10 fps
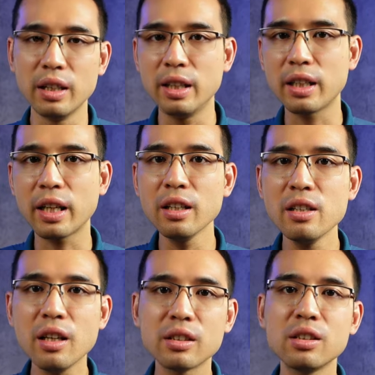thì cái
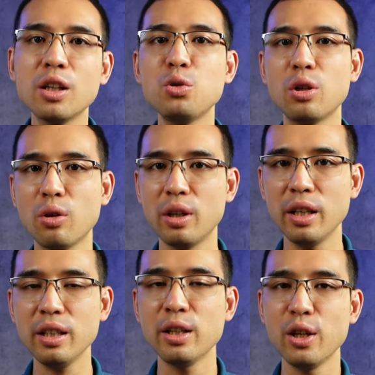đứng ở giữa chuyển đổi
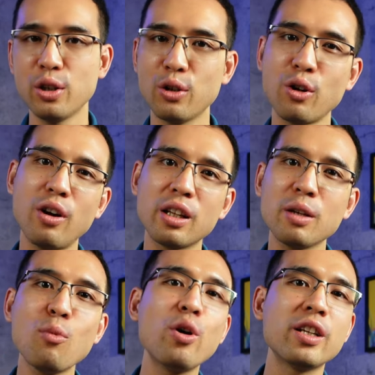đấy nó gọi là
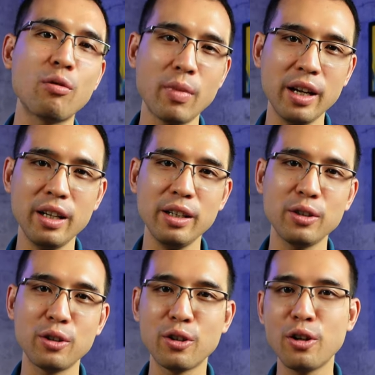những mô hình học máy đấy
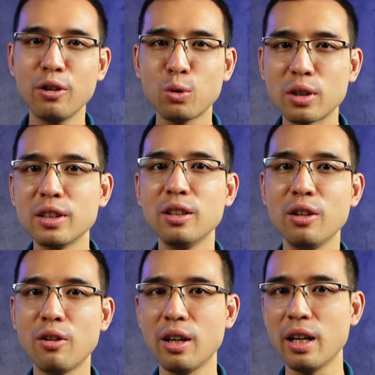nó thuật ngữ
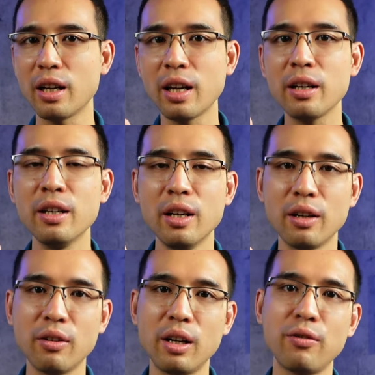nó gọi là các
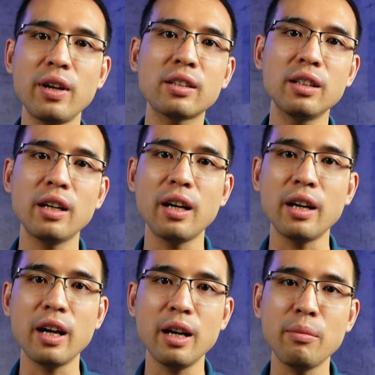gọi là vector
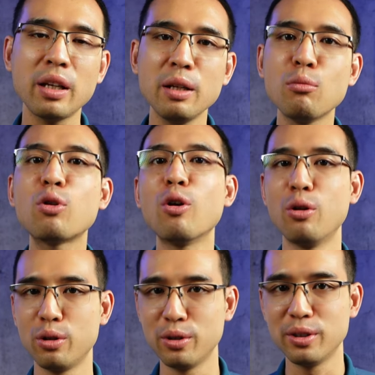embedding
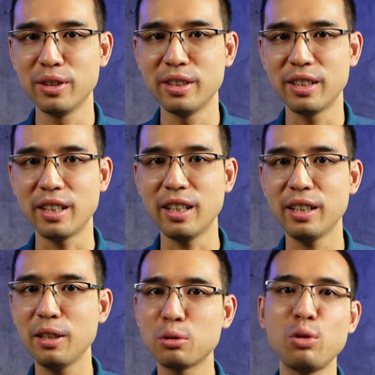model à,
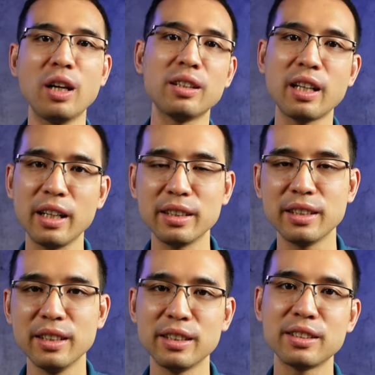tức là chuyển thành
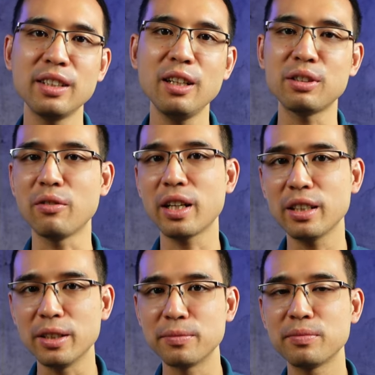dữ liệu dạng
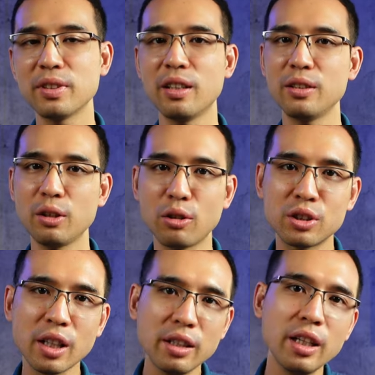vector Ờ, thì có
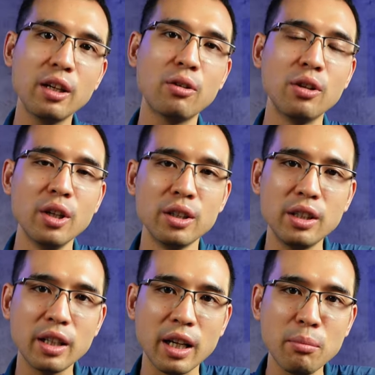rất nhiều
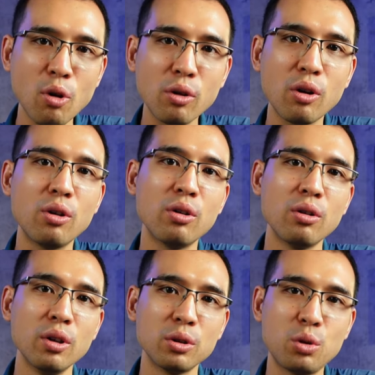những cái mô
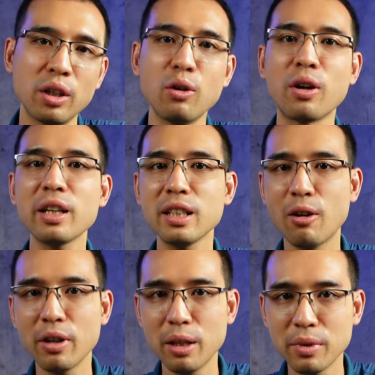đồ chuyển đổi khác
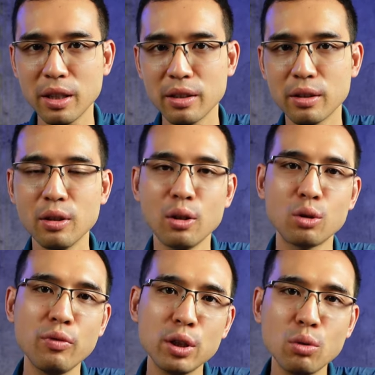nhau anh em nhé
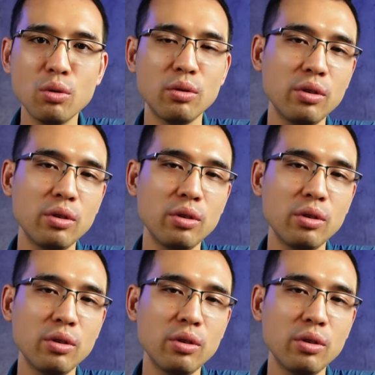tôi ví dụ